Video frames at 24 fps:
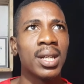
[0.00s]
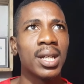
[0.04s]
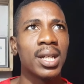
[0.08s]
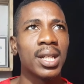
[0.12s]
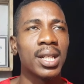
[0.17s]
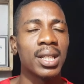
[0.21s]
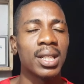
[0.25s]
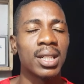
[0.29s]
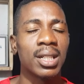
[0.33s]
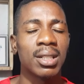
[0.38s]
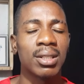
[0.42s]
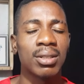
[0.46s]

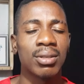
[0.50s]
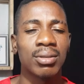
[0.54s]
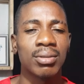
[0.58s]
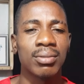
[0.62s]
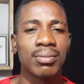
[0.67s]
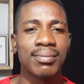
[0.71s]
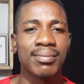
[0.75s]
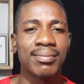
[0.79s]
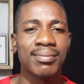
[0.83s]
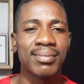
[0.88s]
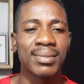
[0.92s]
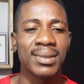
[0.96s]

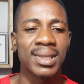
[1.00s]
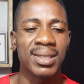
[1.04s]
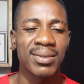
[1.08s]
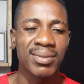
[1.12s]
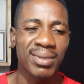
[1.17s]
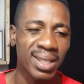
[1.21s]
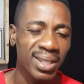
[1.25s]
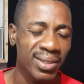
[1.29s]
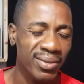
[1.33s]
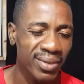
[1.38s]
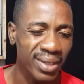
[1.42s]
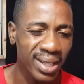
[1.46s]
Então, se
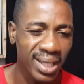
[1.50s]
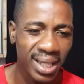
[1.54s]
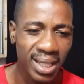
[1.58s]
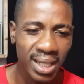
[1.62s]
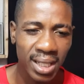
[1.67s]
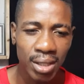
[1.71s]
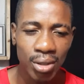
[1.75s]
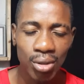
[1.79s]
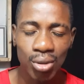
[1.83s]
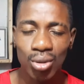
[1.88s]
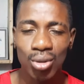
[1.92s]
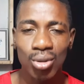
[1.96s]
vocês
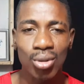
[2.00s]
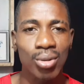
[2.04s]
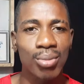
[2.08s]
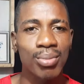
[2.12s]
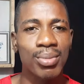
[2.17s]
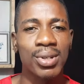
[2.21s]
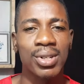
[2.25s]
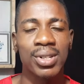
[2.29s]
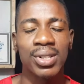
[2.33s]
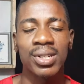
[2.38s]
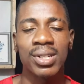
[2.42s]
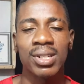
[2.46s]
verem
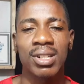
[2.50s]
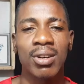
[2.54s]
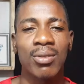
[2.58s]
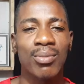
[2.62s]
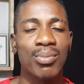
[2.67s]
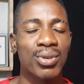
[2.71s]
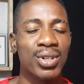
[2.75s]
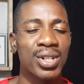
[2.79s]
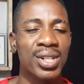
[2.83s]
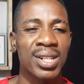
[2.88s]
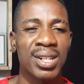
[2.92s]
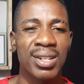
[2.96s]
youtubers não
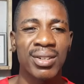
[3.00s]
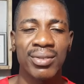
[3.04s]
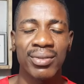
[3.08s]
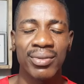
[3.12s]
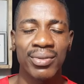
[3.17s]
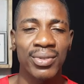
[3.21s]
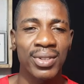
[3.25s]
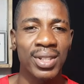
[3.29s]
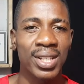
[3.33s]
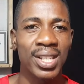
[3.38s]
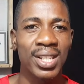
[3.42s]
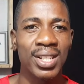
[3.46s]
postando
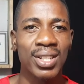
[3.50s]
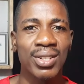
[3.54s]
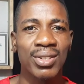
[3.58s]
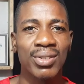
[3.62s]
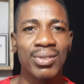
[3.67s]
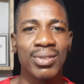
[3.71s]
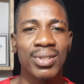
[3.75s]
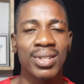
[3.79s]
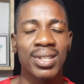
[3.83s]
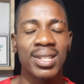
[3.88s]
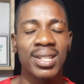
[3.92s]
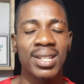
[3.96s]

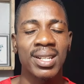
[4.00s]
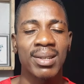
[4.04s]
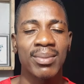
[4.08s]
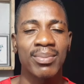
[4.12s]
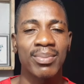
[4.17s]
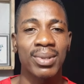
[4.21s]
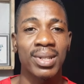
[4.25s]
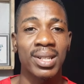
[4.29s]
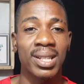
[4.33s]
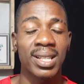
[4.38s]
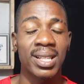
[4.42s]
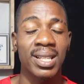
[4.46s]
vídeos, é
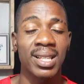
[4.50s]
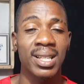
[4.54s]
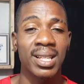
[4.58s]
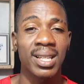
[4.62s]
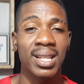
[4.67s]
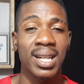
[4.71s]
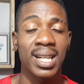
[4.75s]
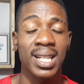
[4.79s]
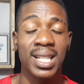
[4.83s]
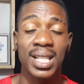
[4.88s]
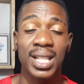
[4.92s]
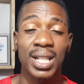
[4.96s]
porque
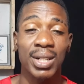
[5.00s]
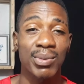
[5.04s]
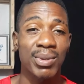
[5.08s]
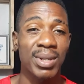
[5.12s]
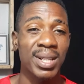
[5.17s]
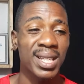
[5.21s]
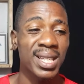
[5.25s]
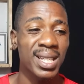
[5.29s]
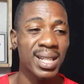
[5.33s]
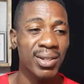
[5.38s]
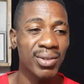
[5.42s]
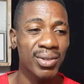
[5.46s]
a
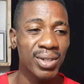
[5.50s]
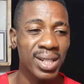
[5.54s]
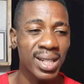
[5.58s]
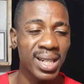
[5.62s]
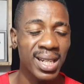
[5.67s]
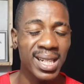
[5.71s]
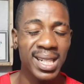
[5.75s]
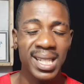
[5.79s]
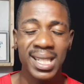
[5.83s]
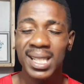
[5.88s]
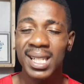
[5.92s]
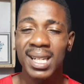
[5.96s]
situação
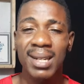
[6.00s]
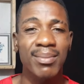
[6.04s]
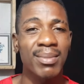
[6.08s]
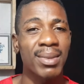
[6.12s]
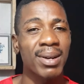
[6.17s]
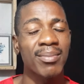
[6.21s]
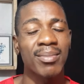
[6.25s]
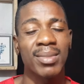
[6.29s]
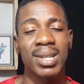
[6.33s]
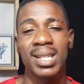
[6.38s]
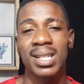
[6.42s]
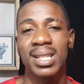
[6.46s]
está
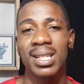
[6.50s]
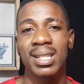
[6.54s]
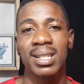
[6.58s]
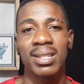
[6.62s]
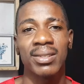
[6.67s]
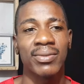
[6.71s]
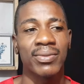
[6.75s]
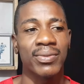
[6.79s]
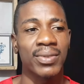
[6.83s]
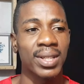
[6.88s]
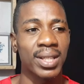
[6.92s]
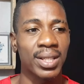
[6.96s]
extremamente
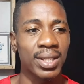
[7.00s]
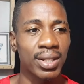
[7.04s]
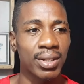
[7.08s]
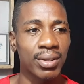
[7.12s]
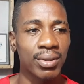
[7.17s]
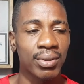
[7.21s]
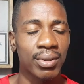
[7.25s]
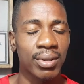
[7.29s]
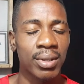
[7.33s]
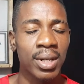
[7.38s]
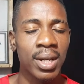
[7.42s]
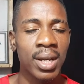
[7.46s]
difícil.